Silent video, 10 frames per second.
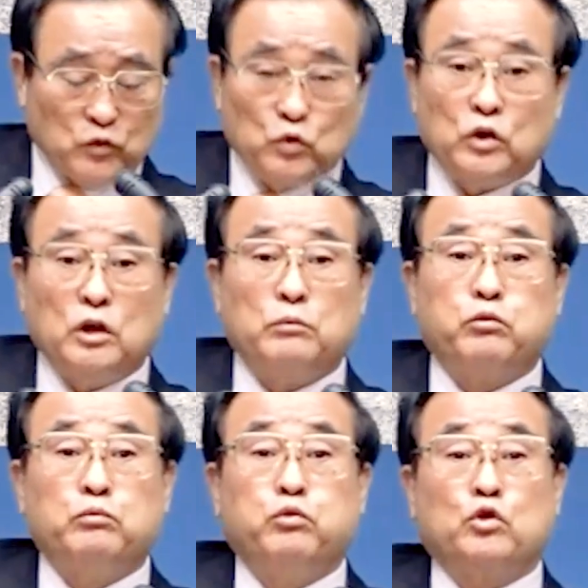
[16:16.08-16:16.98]
우리
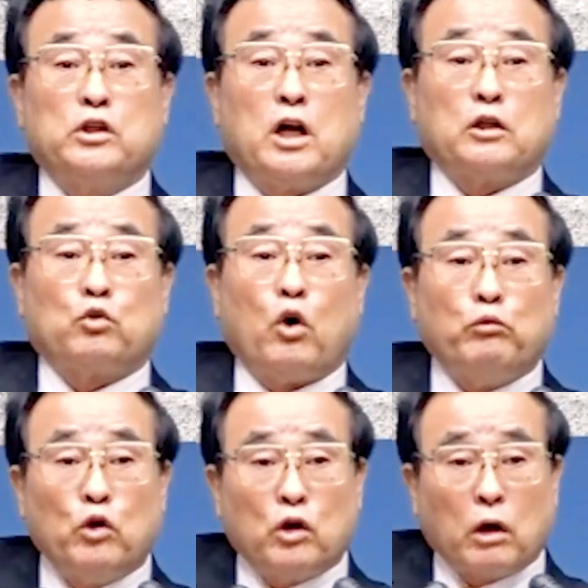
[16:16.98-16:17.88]
북진할 때
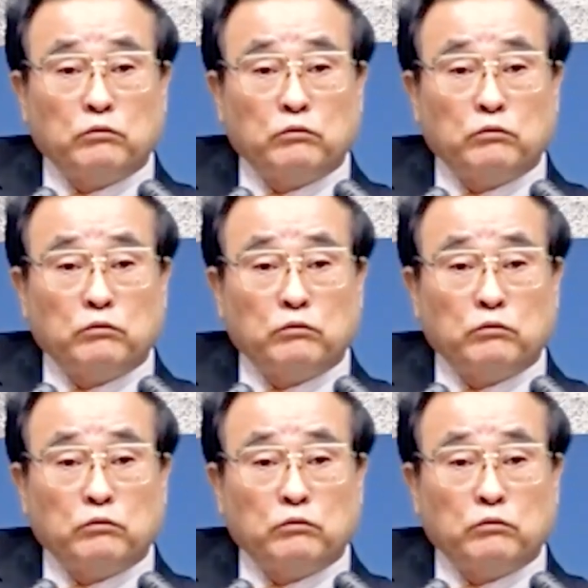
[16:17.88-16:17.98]
돈 벌러